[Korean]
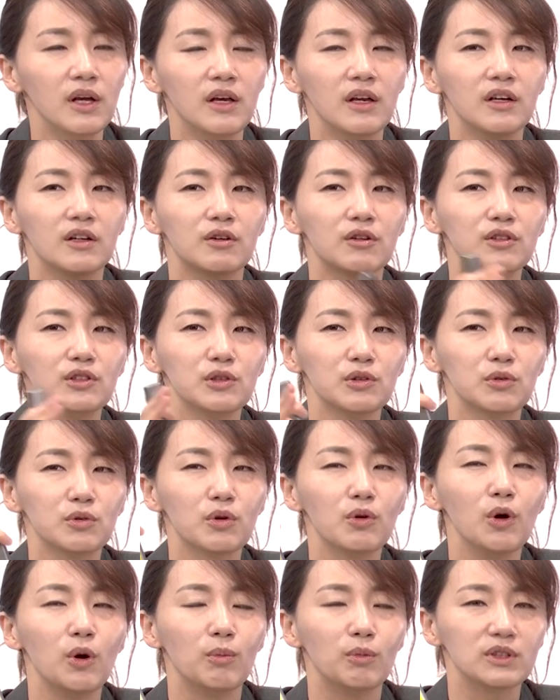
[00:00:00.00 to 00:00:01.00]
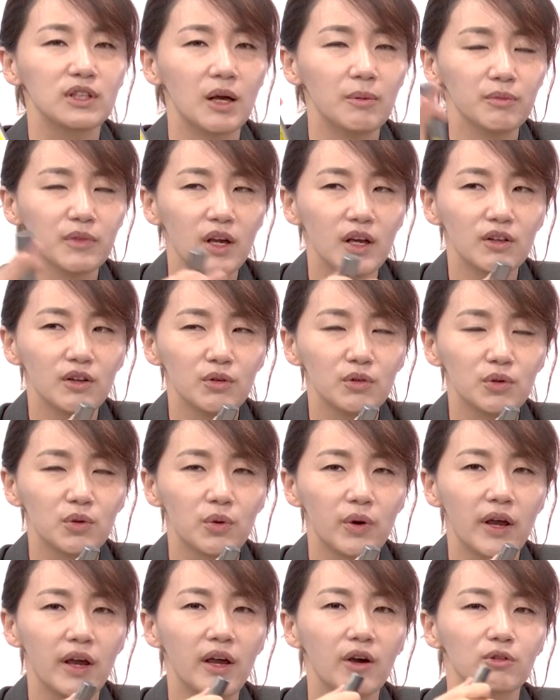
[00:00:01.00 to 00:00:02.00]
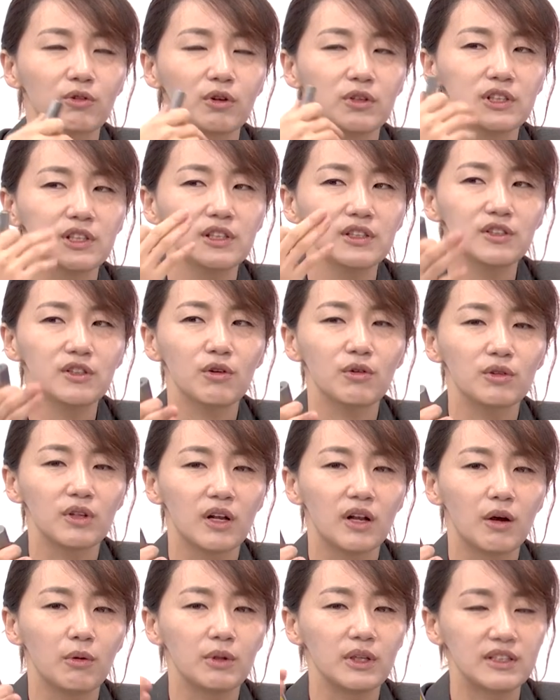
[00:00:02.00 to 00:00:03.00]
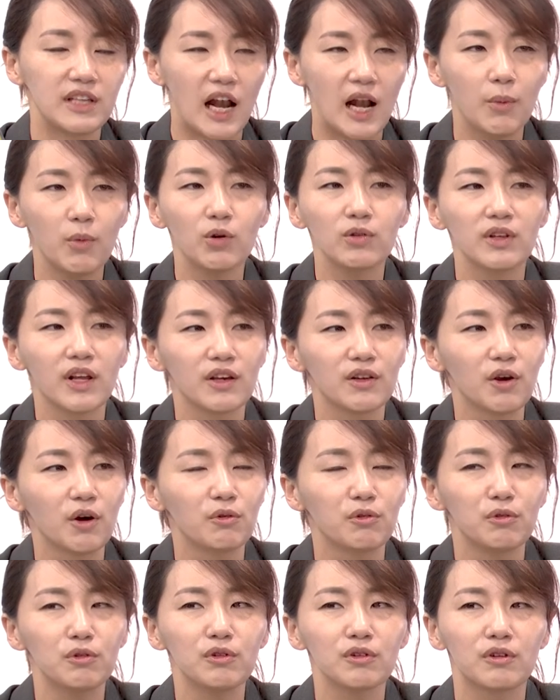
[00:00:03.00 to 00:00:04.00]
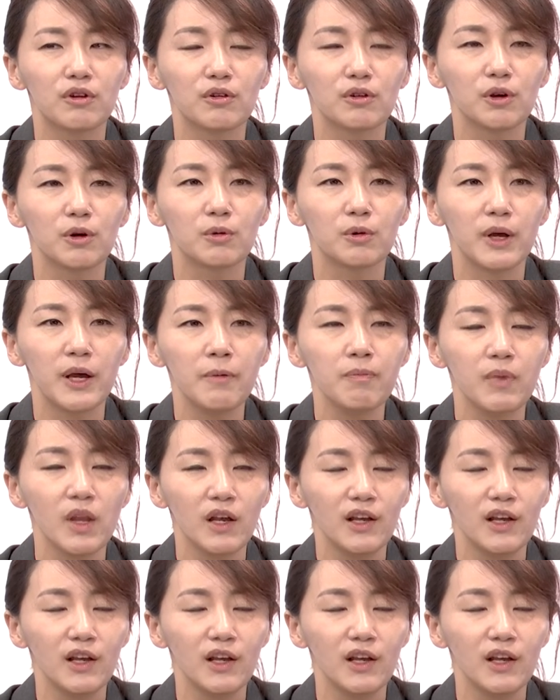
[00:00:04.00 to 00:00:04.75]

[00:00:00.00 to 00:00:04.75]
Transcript: 그런 식으로 뭐 삼 개년도에 어떤 실적을 내라고 하는데 잘못 낸 경우, 그런 경우에